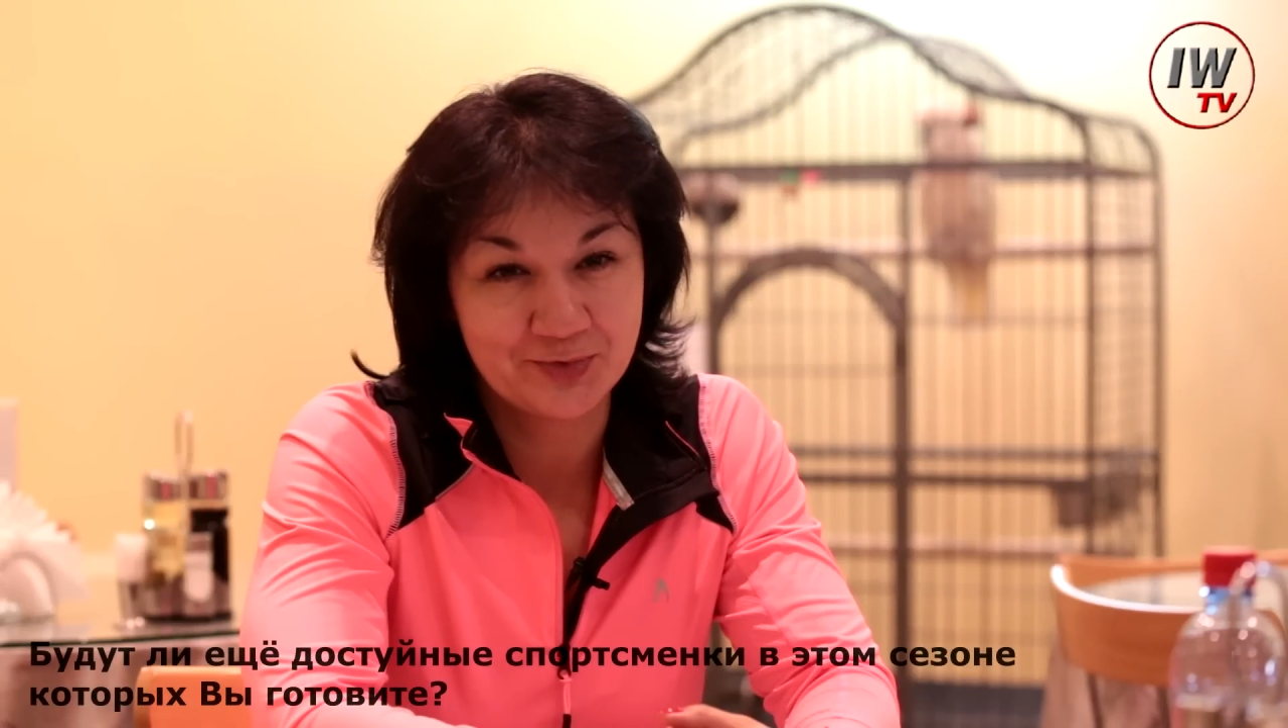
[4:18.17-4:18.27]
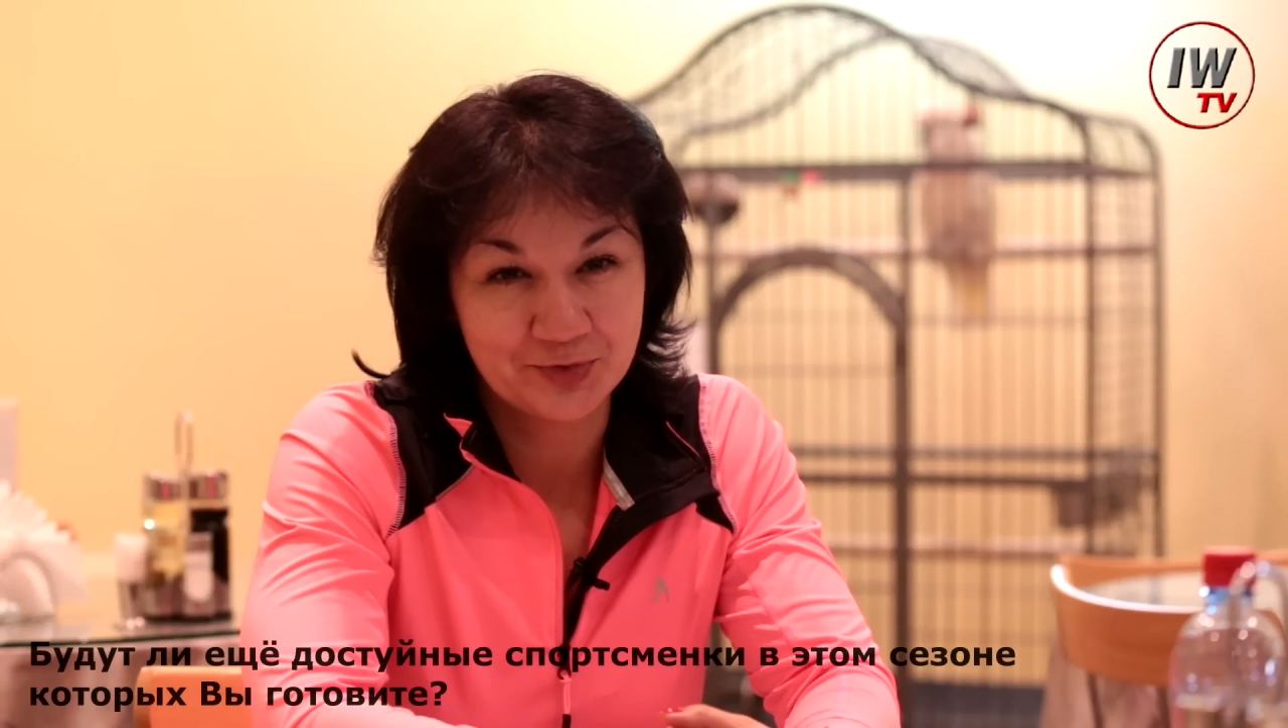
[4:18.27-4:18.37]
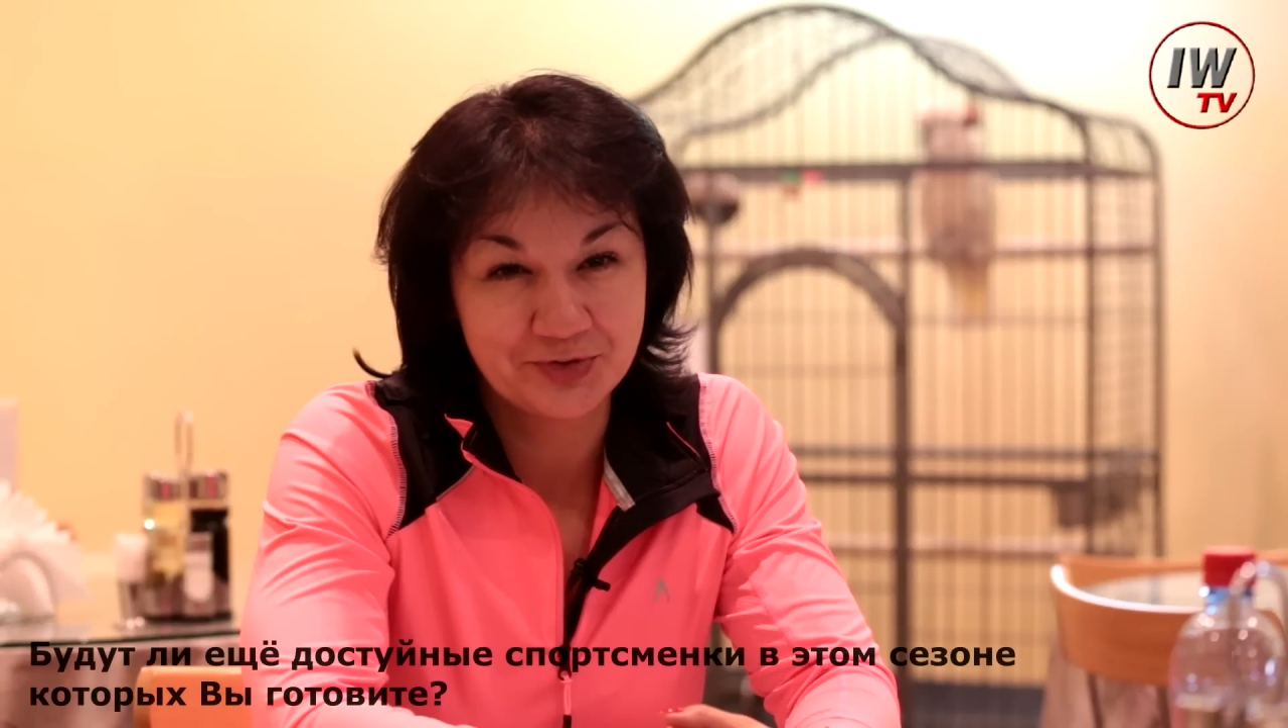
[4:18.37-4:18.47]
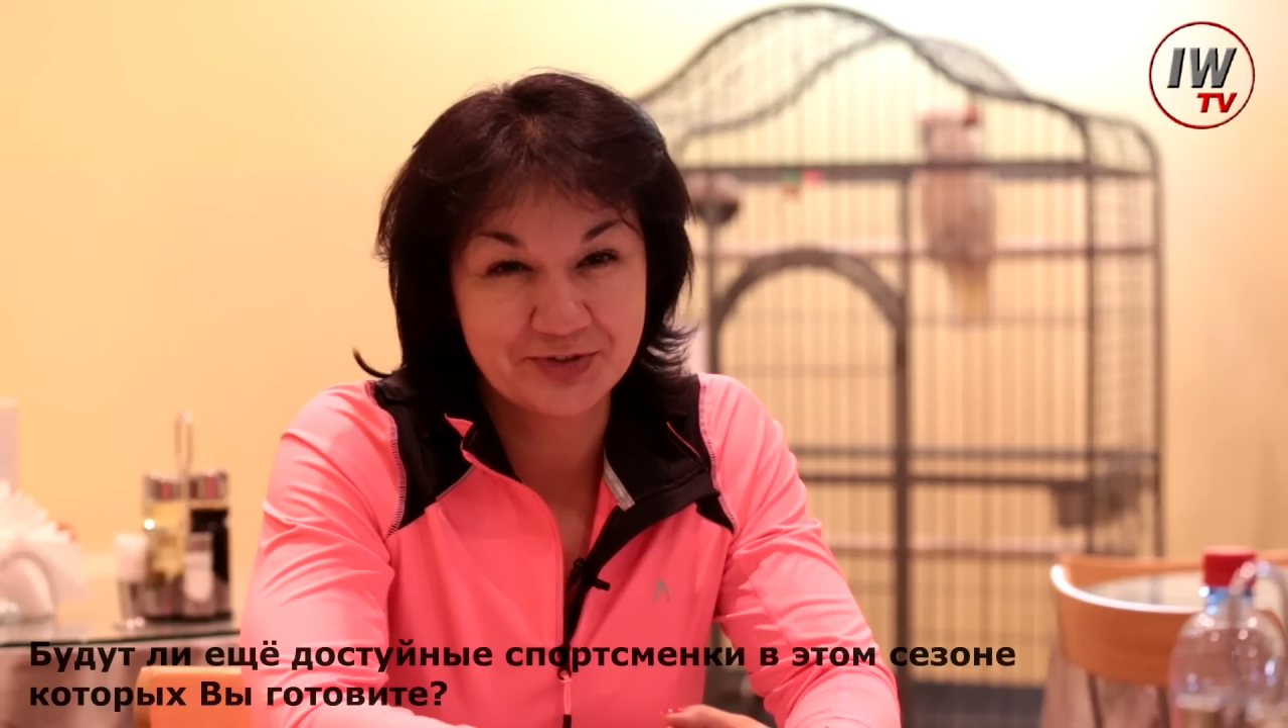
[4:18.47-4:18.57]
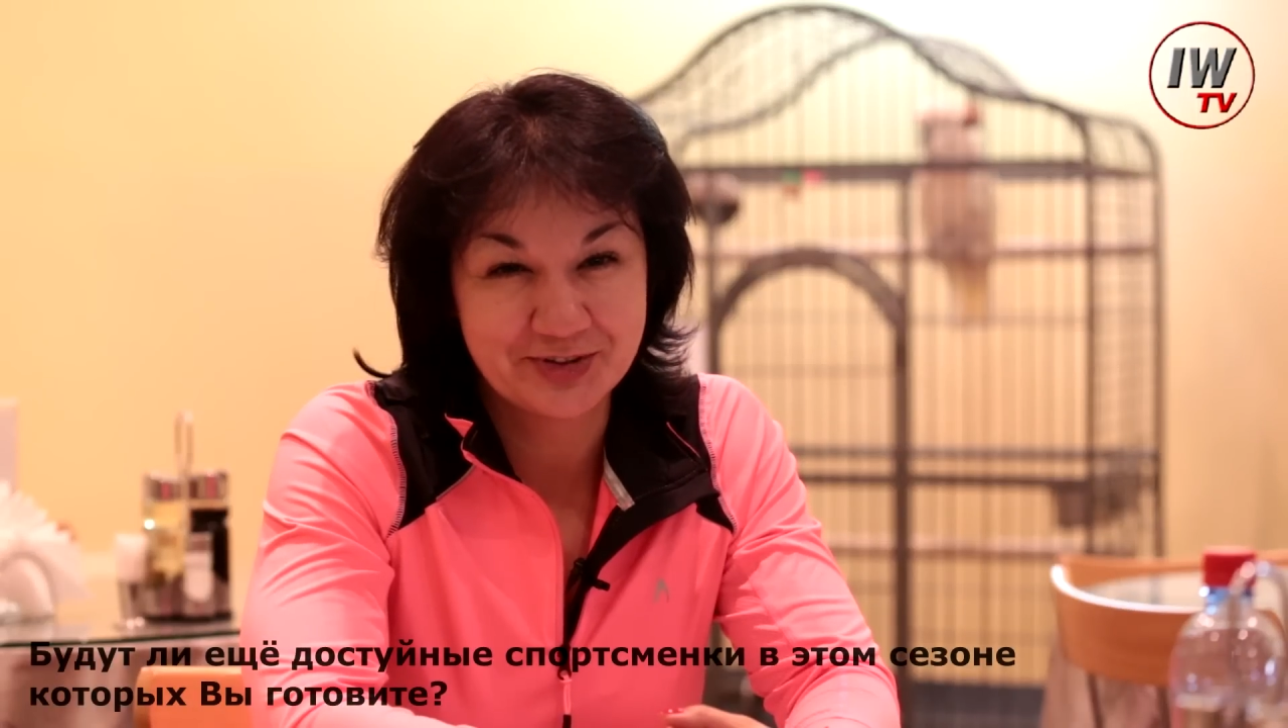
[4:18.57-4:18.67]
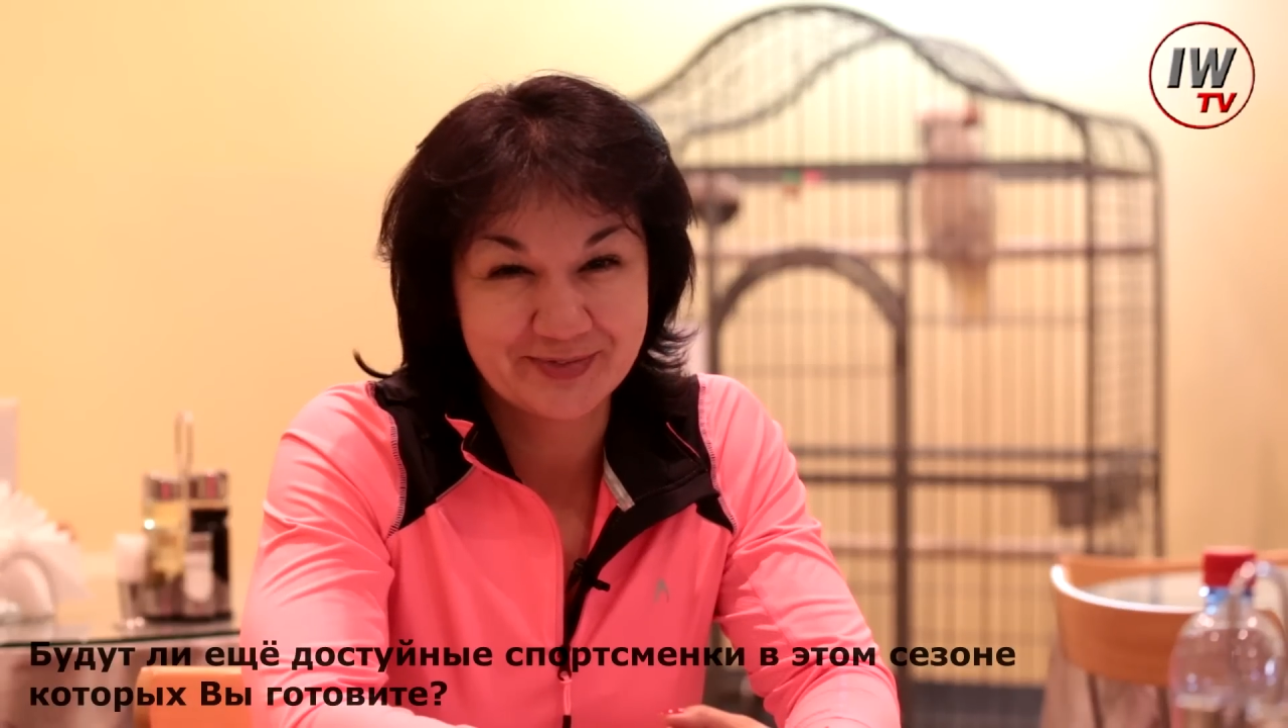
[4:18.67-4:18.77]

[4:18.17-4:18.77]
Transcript: будут